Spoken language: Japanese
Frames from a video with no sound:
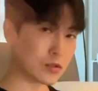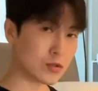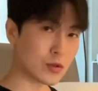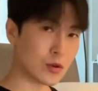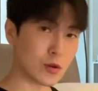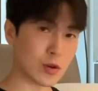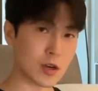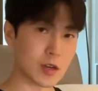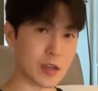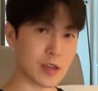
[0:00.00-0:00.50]
福
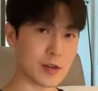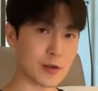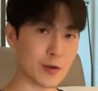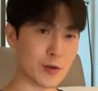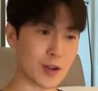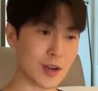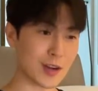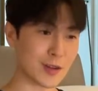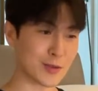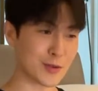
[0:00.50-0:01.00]
岡銀行
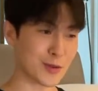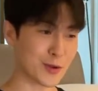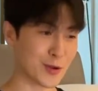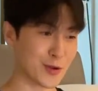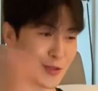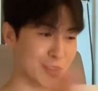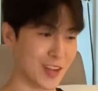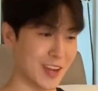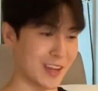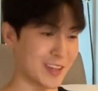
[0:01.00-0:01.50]
カードうも、こ
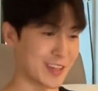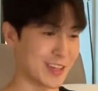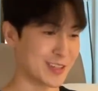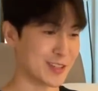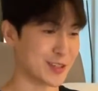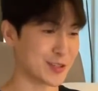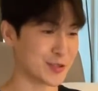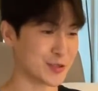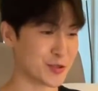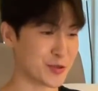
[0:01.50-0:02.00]
は、
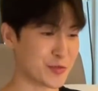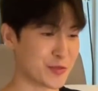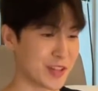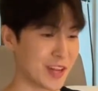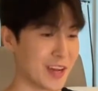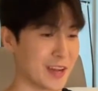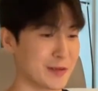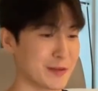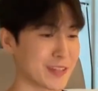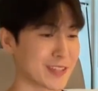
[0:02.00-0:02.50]

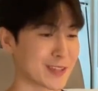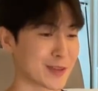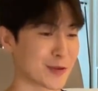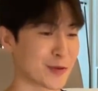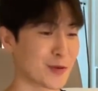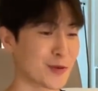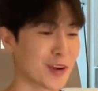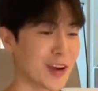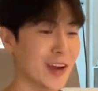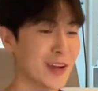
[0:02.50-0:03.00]
はい、皆さん、
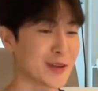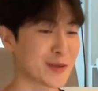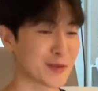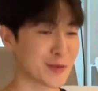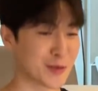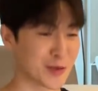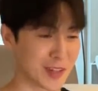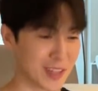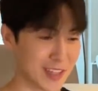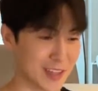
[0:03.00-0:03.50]
今回の
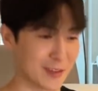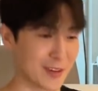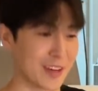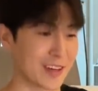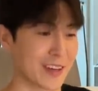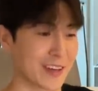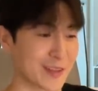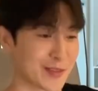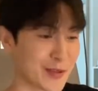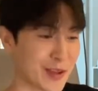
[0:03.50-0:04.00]
動画で
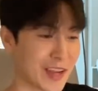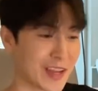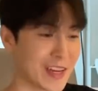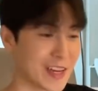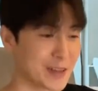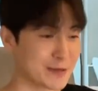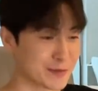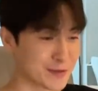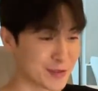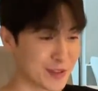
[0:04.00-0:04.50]
は、えっ、ー、と、
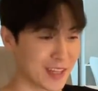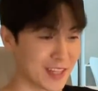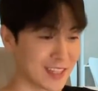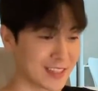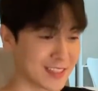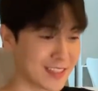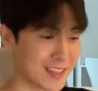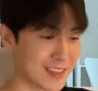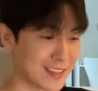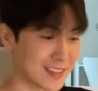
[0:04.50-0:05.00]
エナイフンの
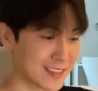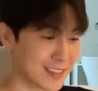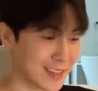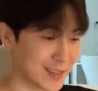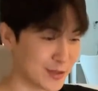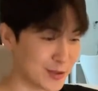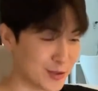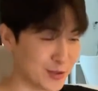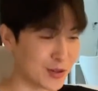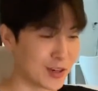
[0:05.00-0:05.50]
話なんですけ
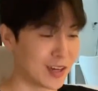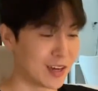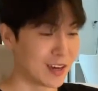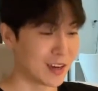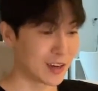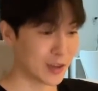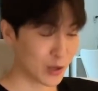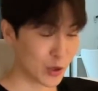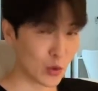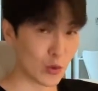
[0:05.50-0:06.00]
ど、
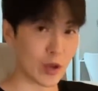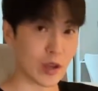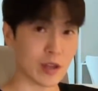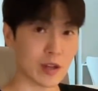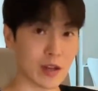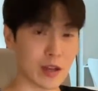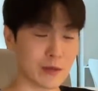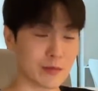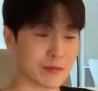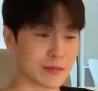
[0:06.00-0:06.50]
今日
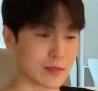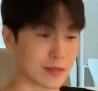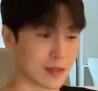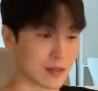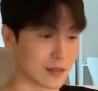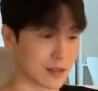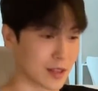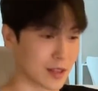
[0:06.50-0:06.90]
エナイフンが